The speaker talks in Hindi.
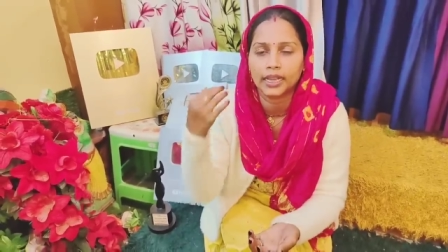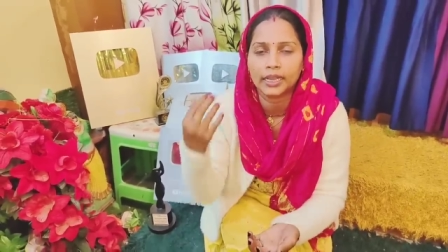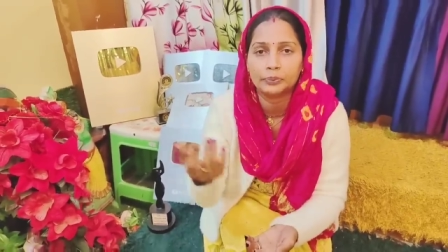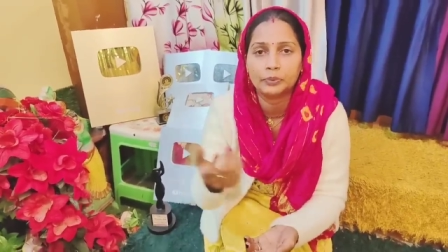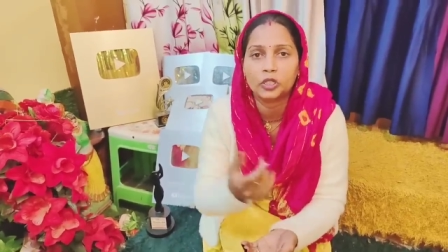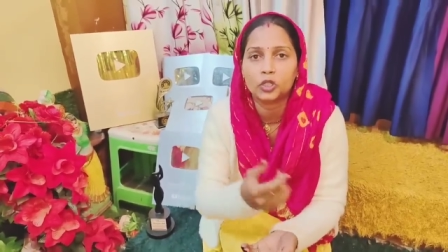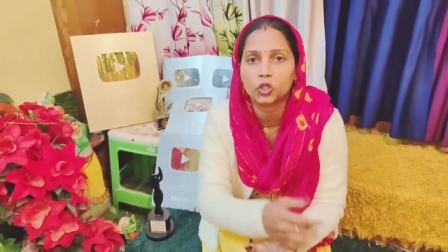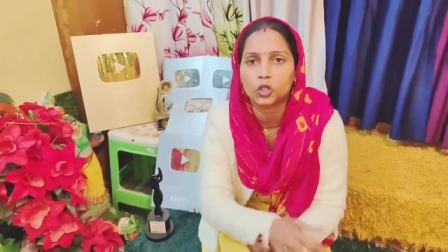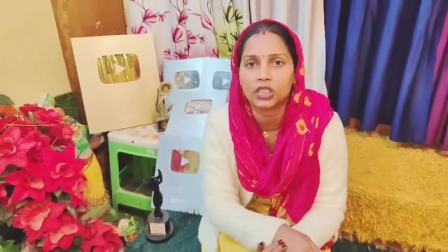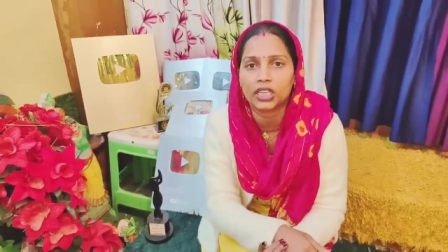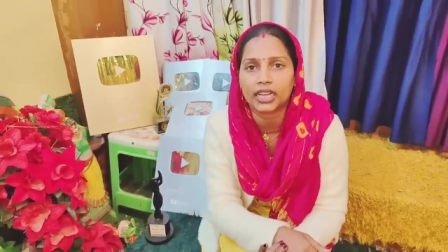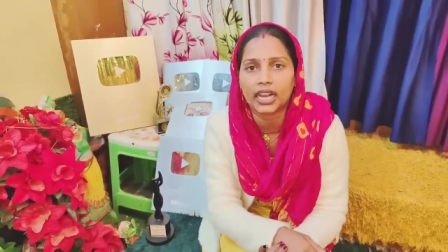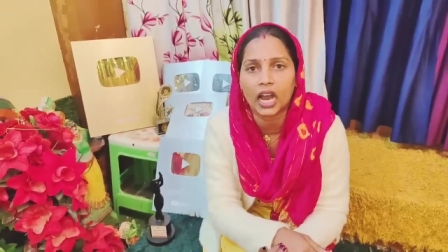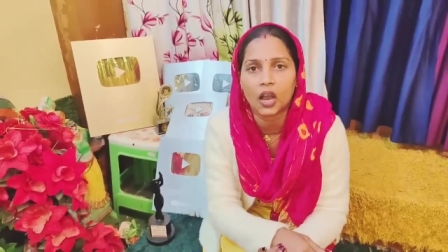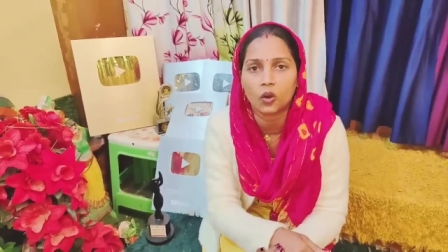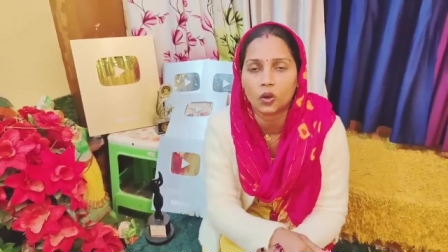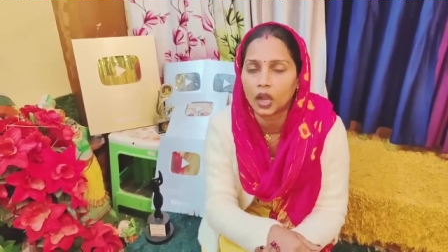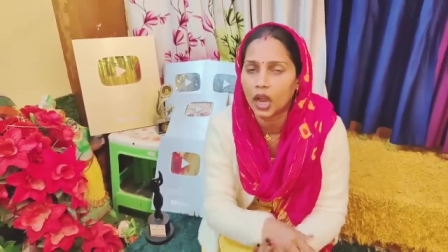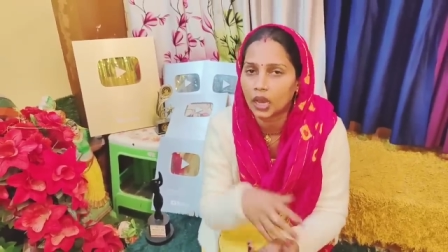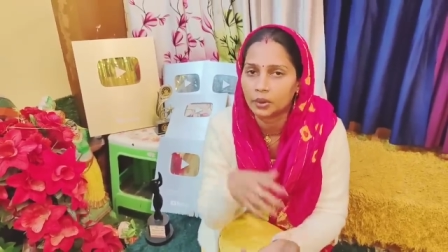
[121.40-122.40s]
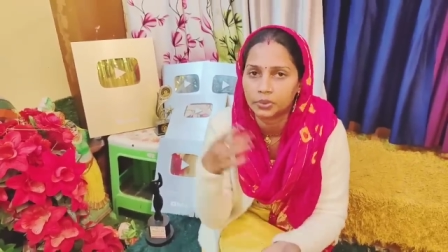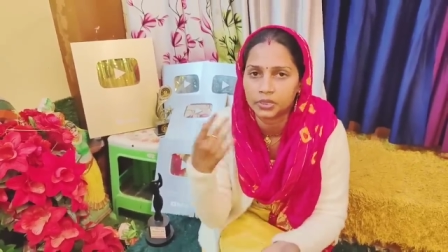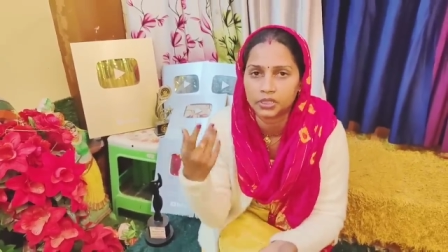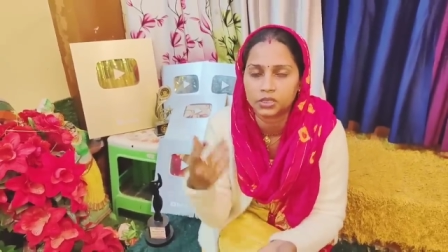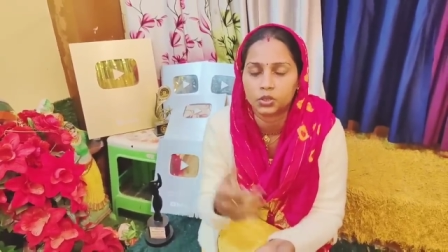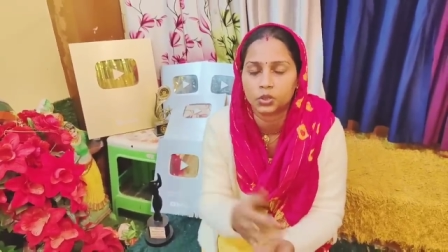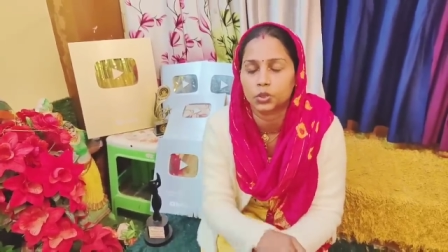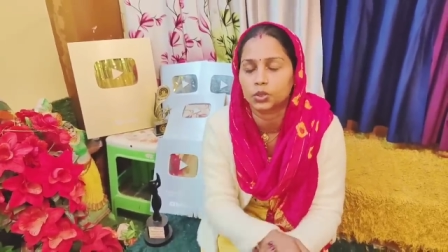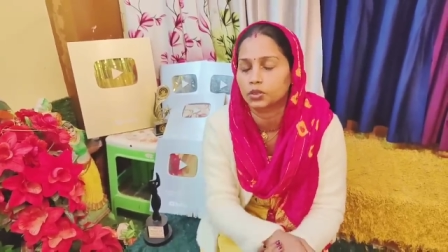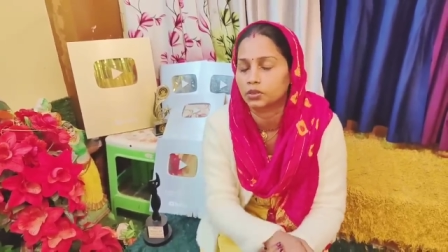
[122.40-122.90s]
एक वीडियो देखा होगा अभी
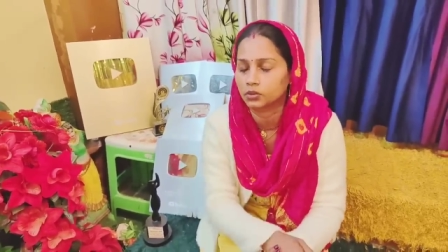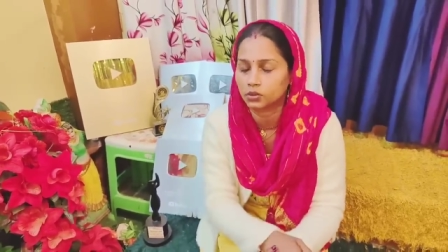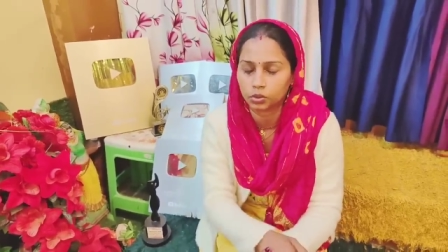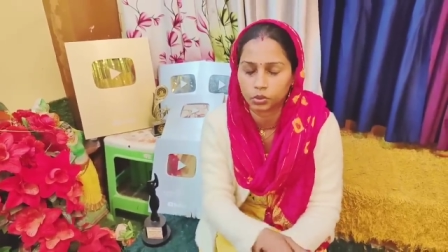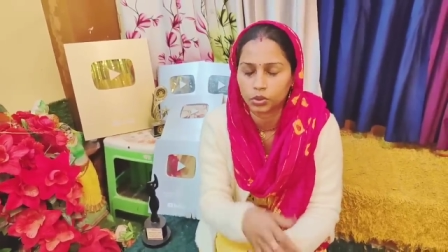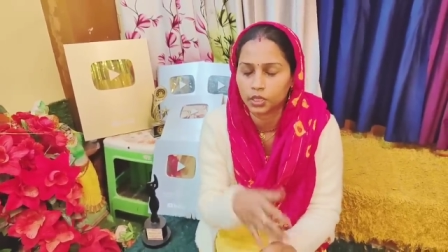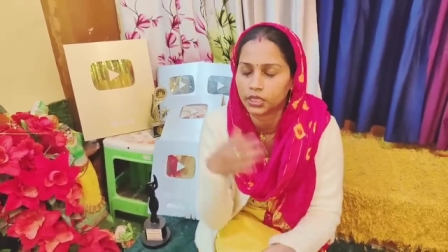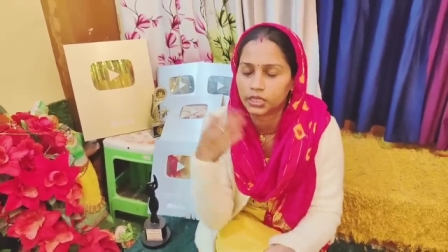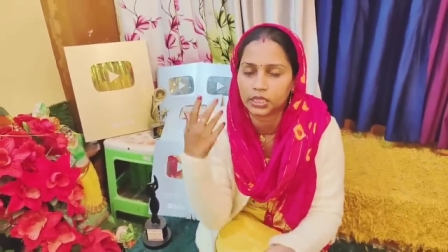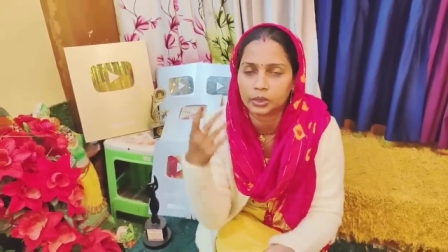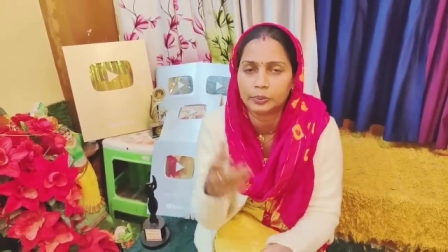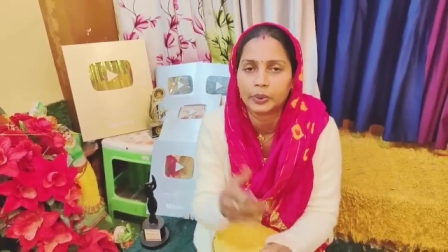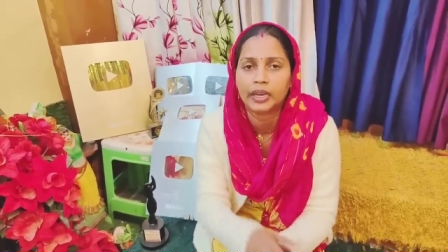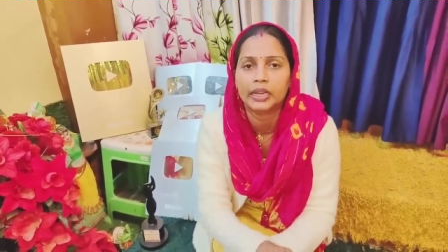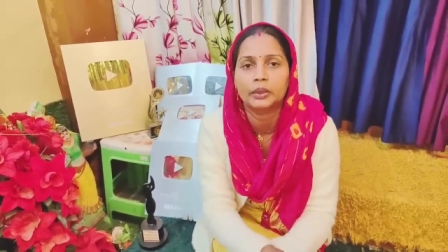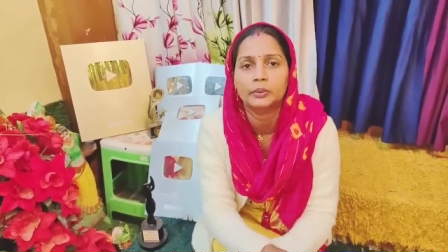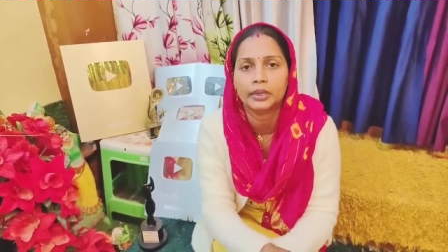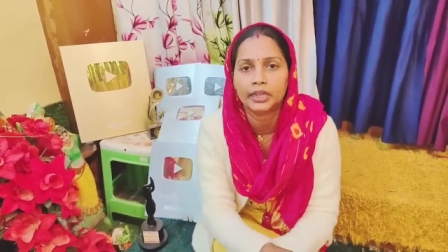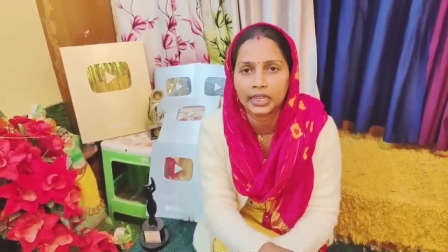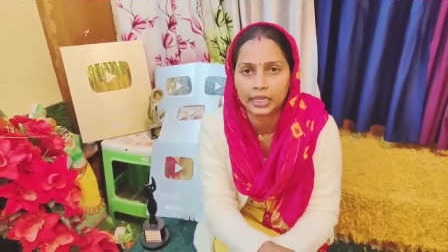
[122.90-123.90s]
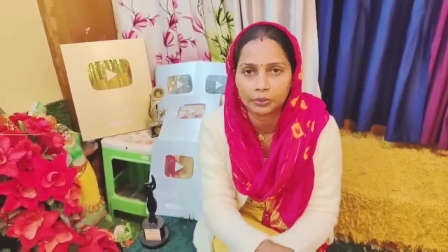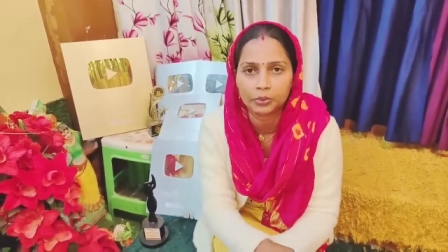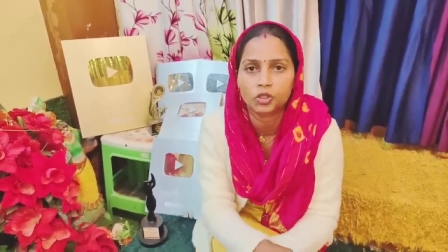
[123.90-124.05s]
थोड़े देर पहले मैंने